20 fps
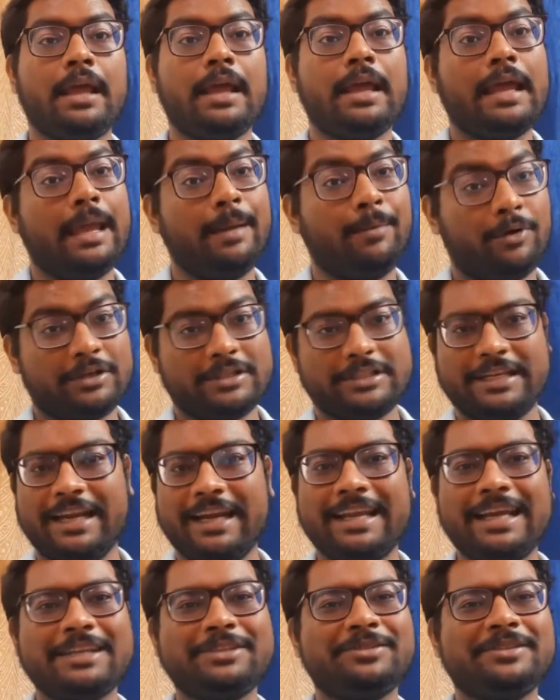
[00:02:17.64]
এবং
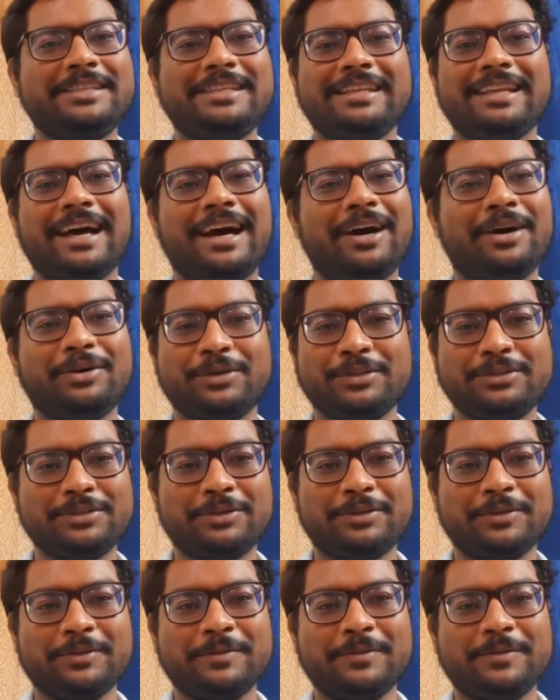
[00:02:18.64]
সেটা যদি না হতো
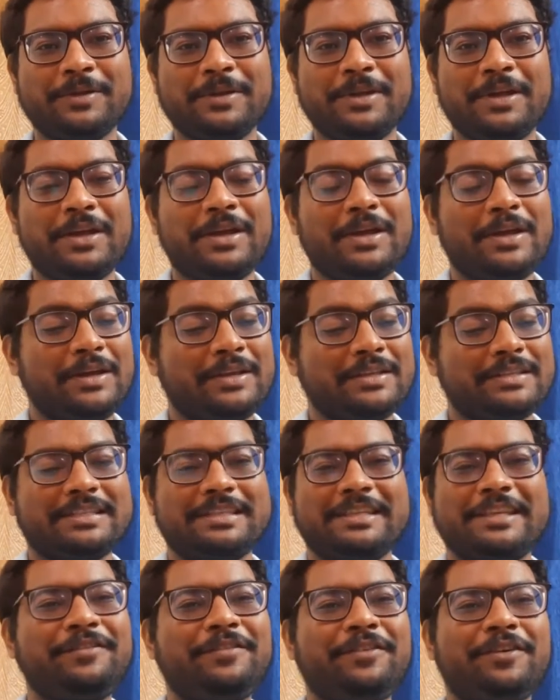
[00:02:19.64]

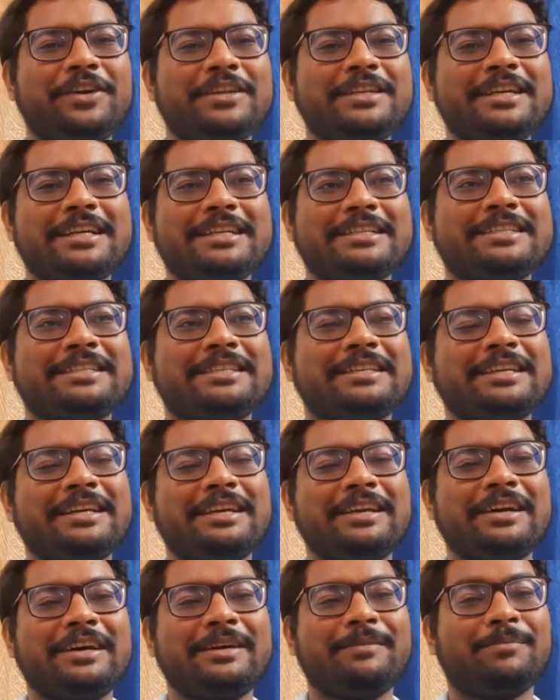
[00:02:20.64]
স্টিভ রজার্স
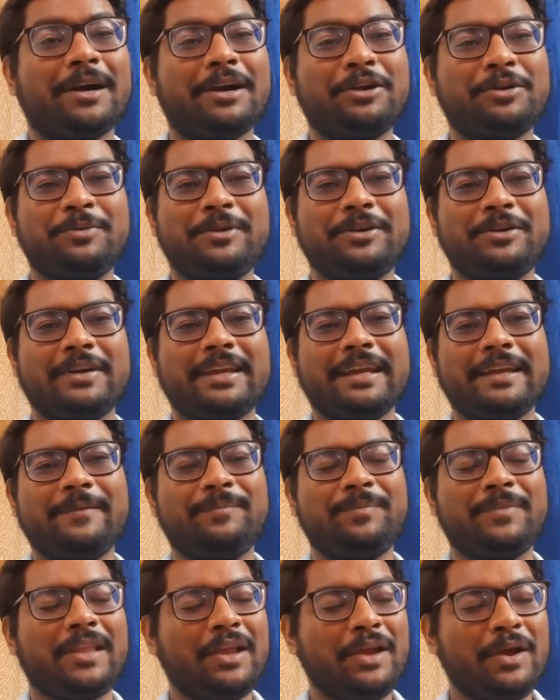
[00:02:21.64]
বান্টুমি করে
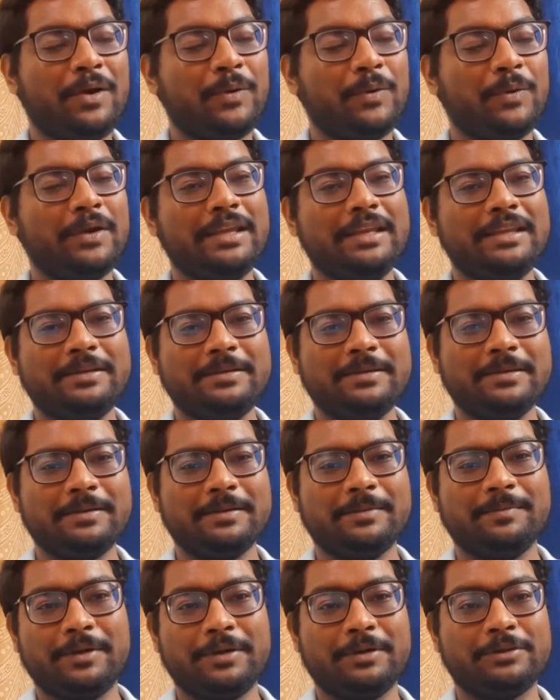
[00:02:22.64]
ওই
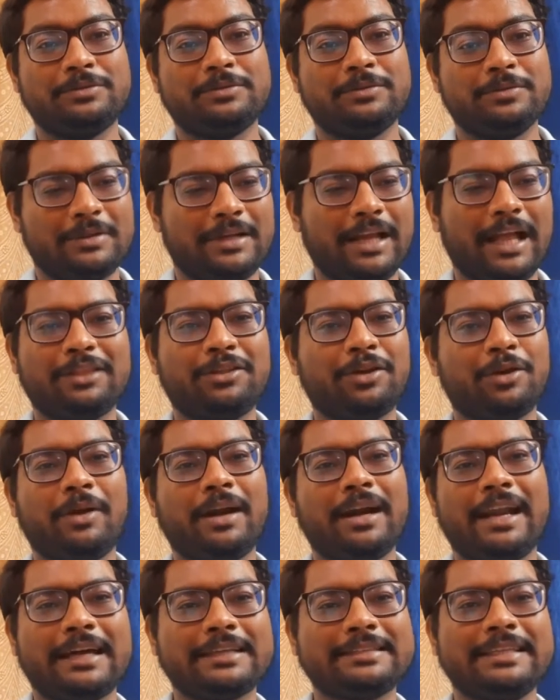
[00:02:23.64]
ঢাল
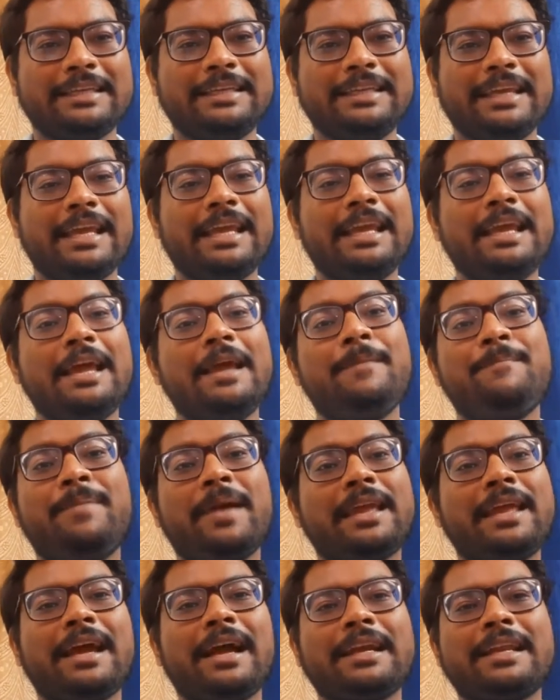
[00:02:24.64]
তলোয়ার রাখতে গিয়ে
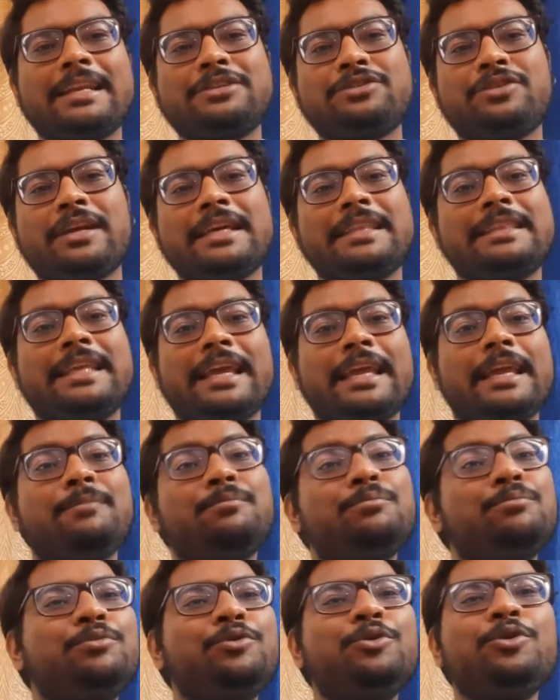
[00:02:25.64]
পেগি কাটারের সঙ্গে থেকে
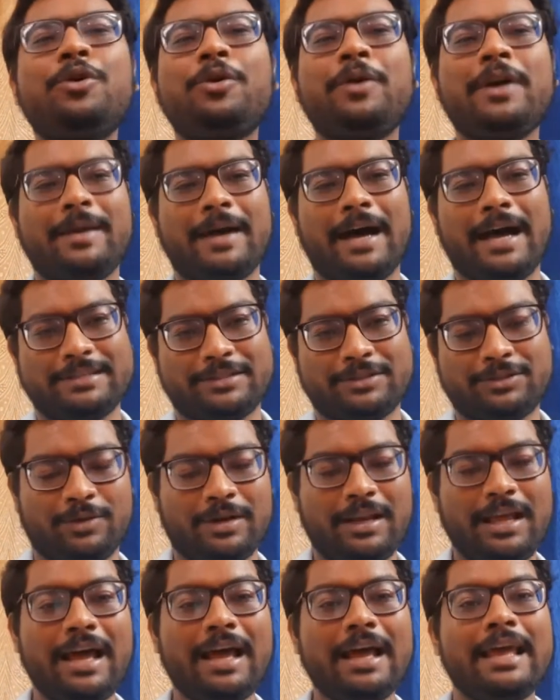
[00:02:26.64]
বুড়ো হয়ে আসতো
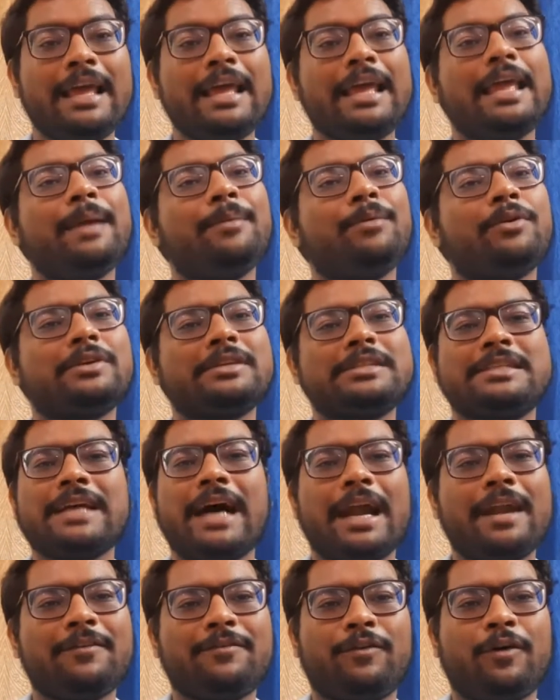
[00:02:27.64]
না এবং
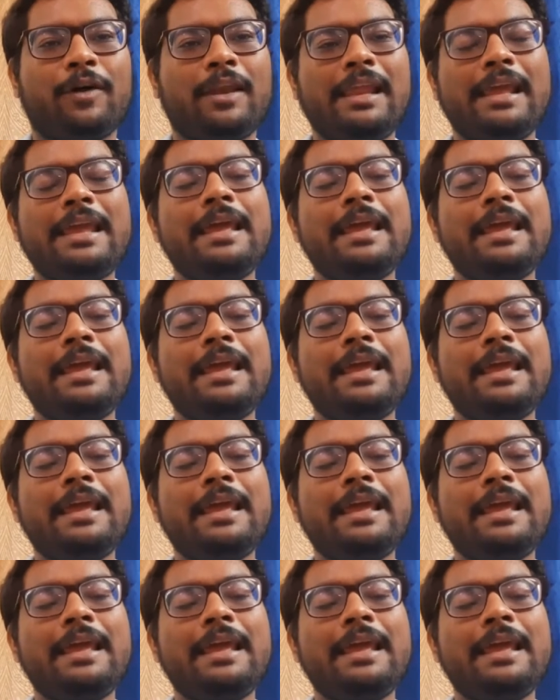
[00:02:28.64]
যার ফলে